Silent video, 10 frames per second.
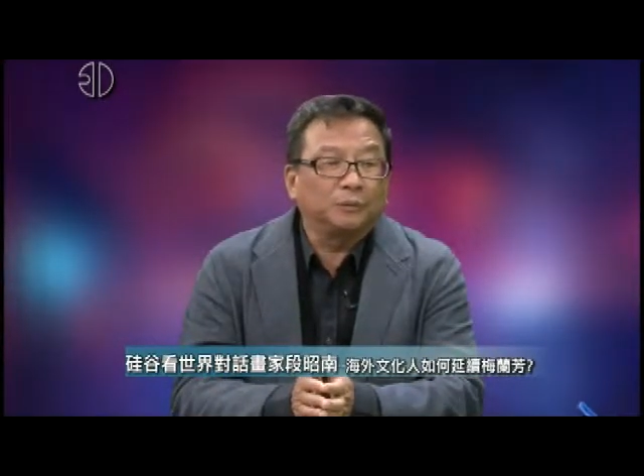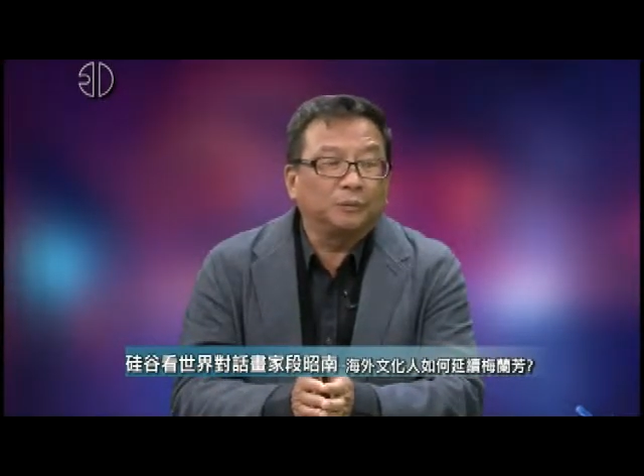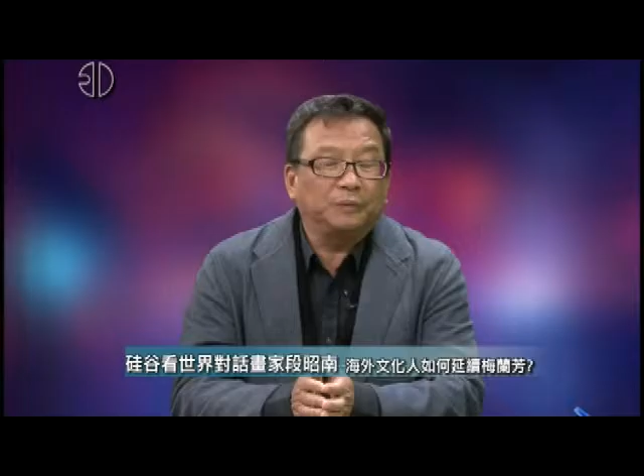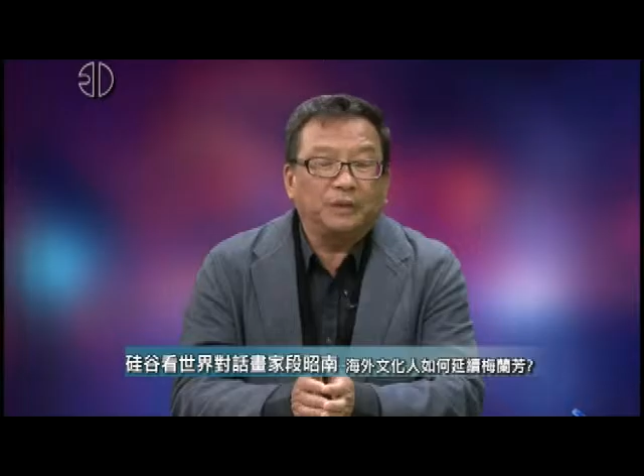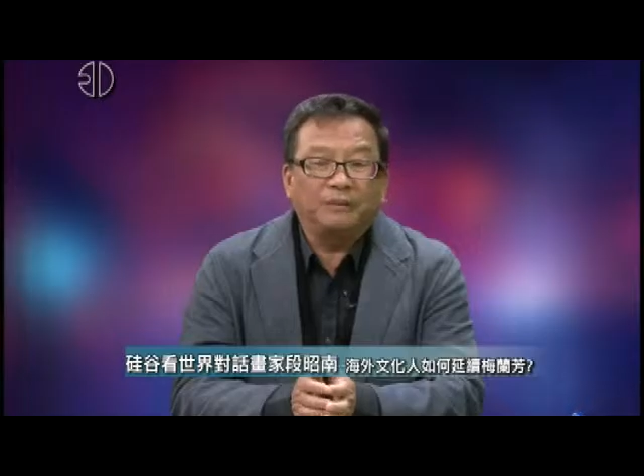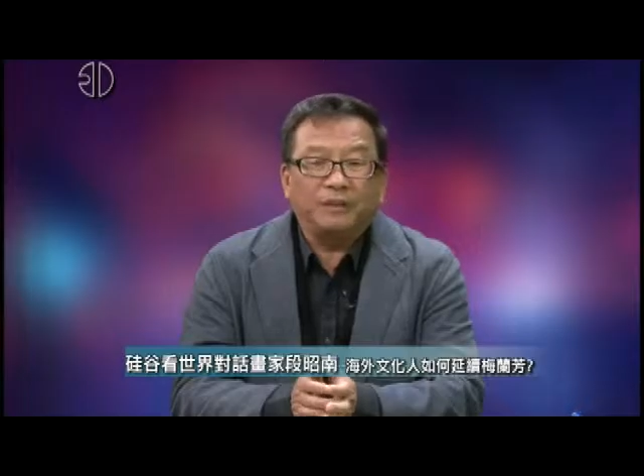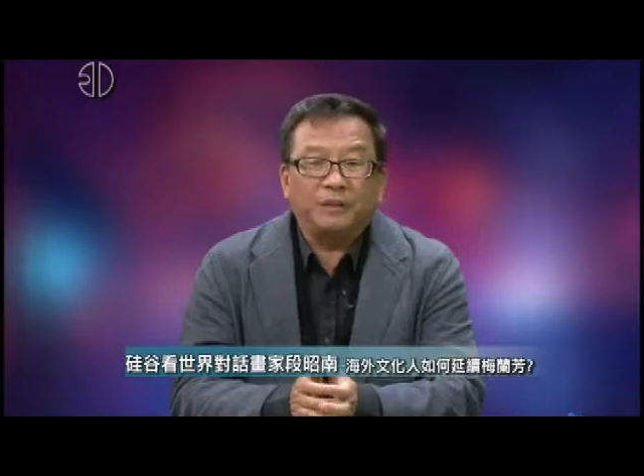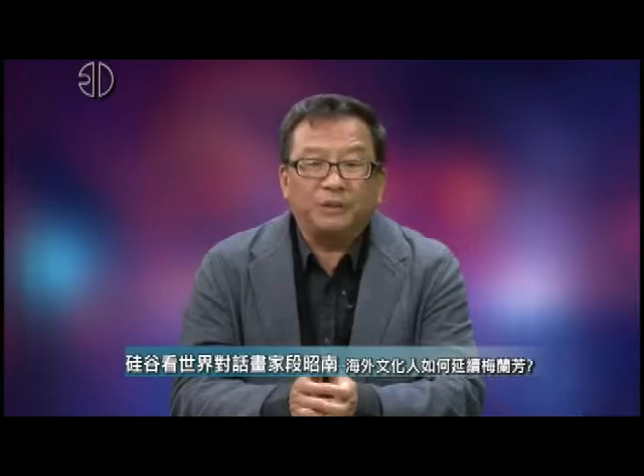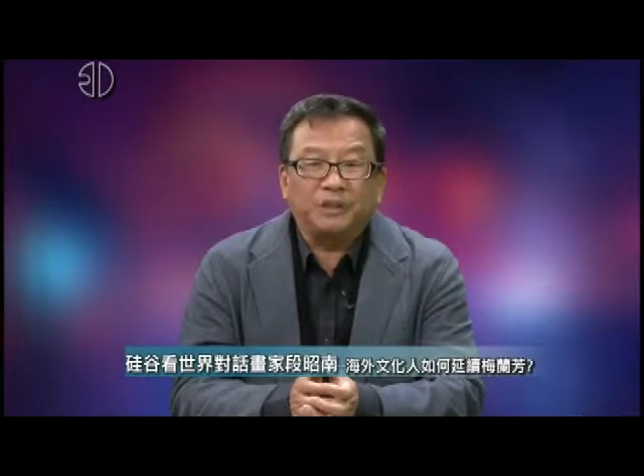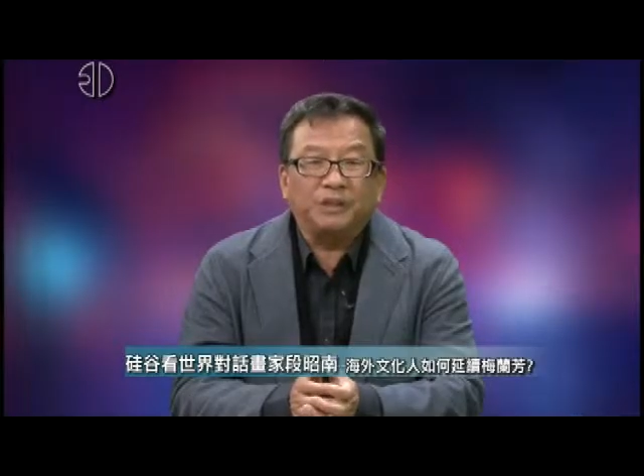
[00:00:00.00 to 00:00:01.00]
嗯，因为
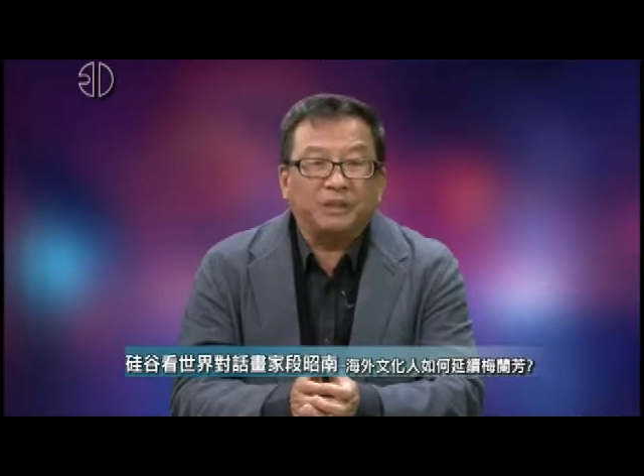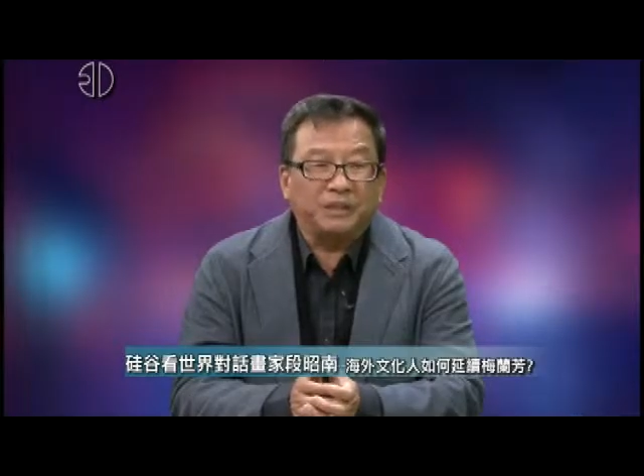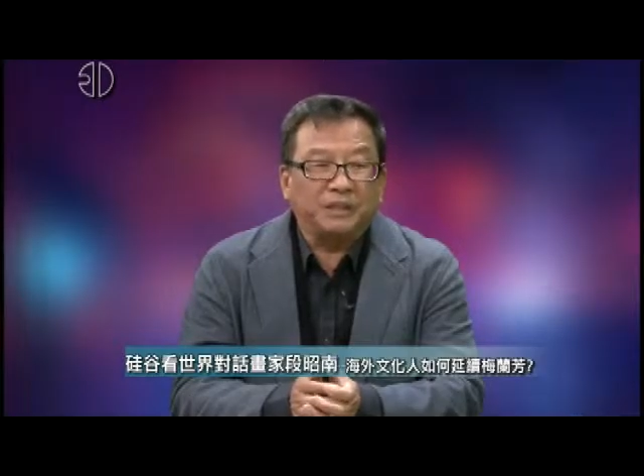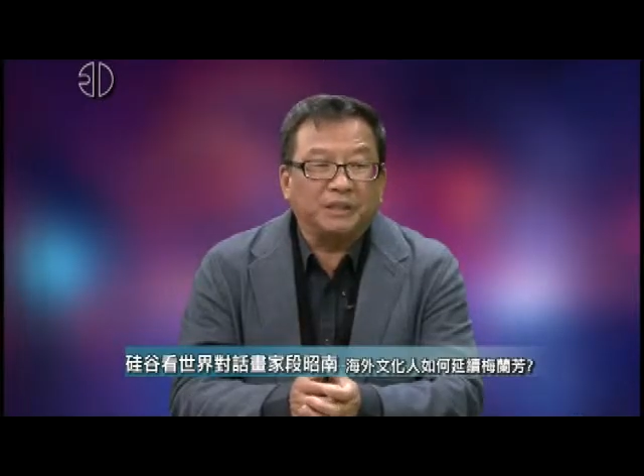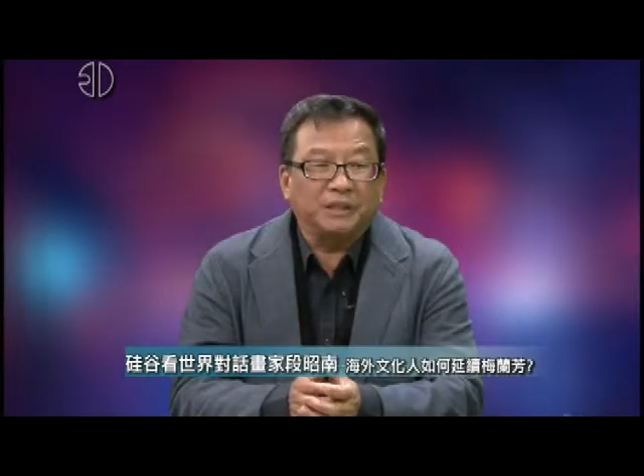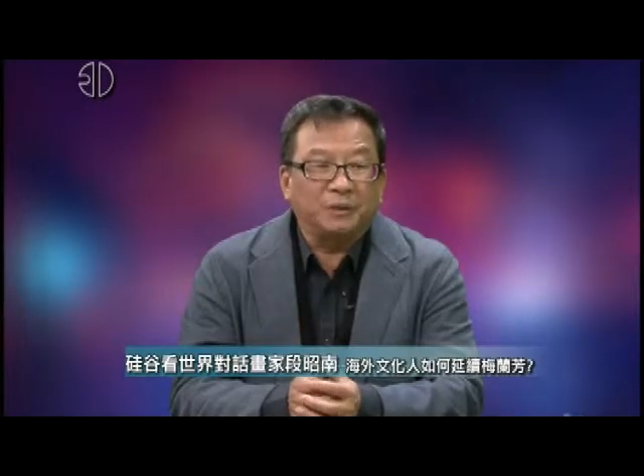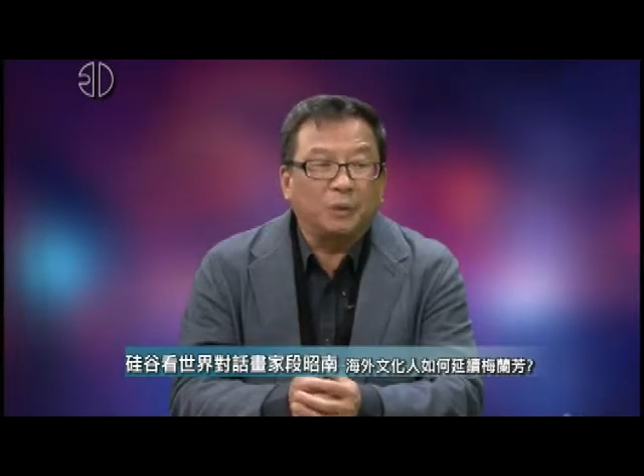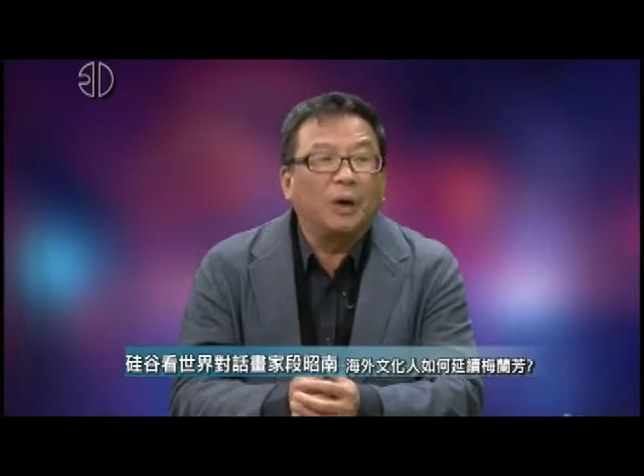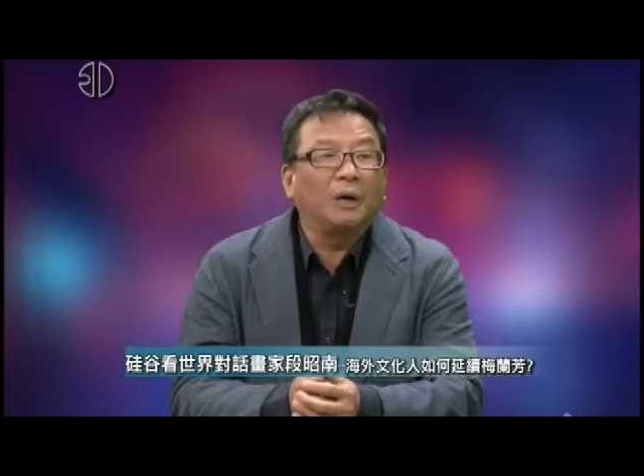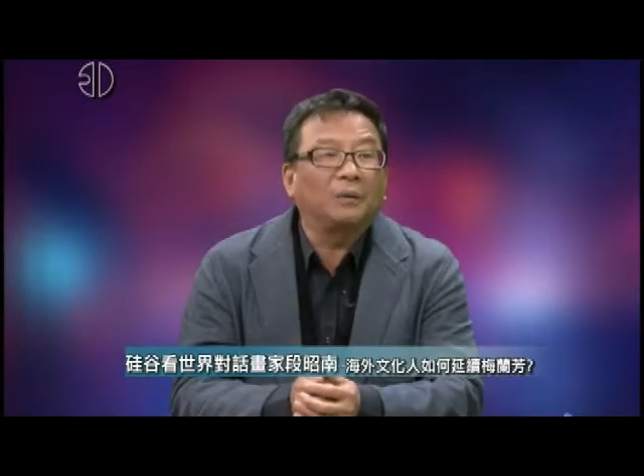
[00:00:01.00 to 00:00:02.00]
学习是更
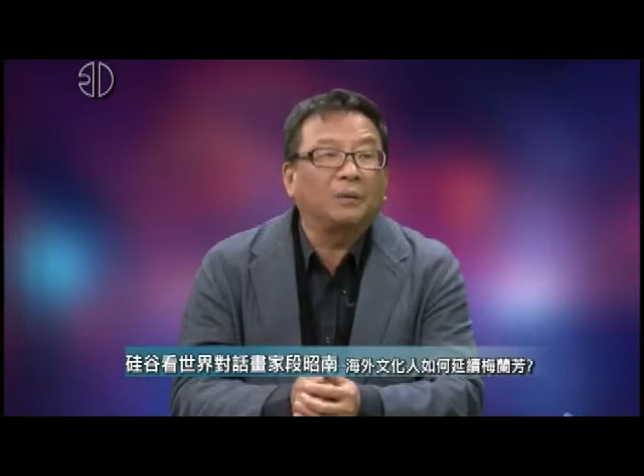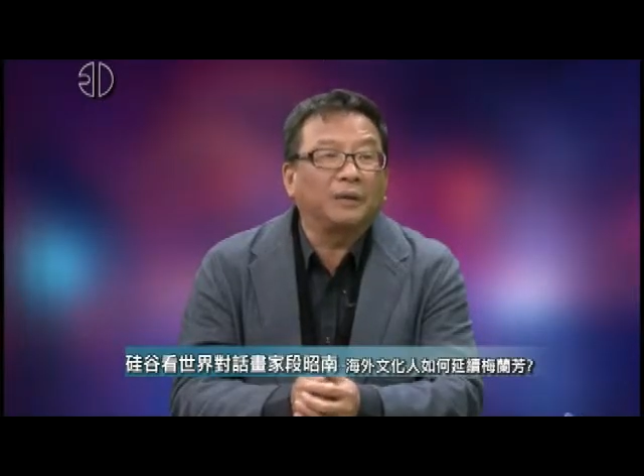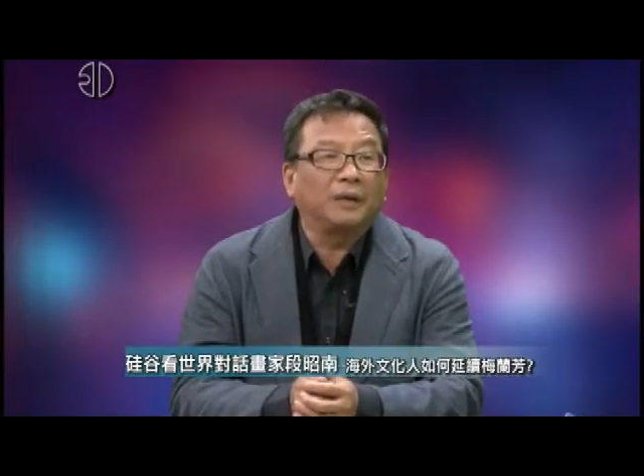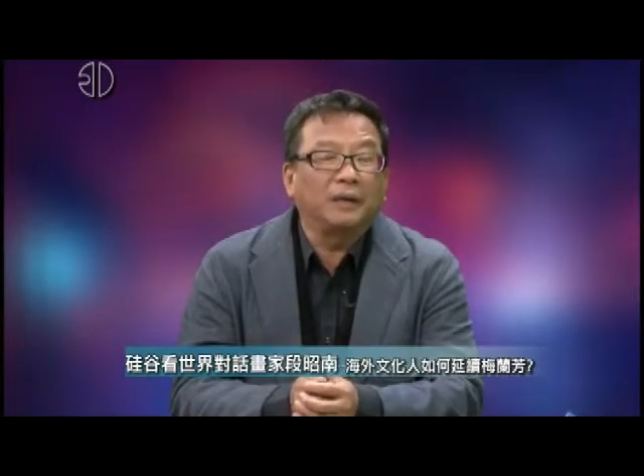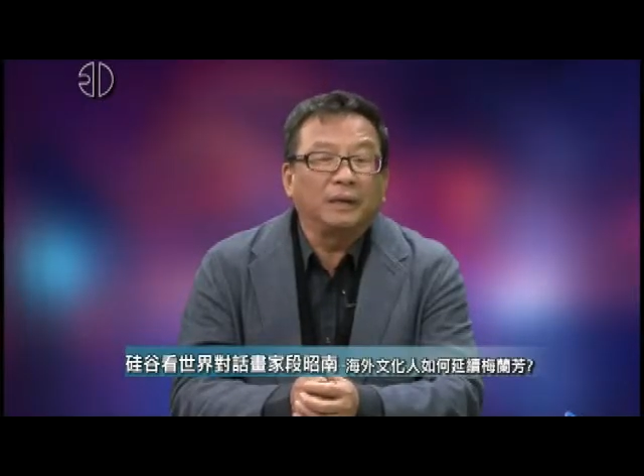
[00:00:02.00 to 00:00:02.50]
宽阔的，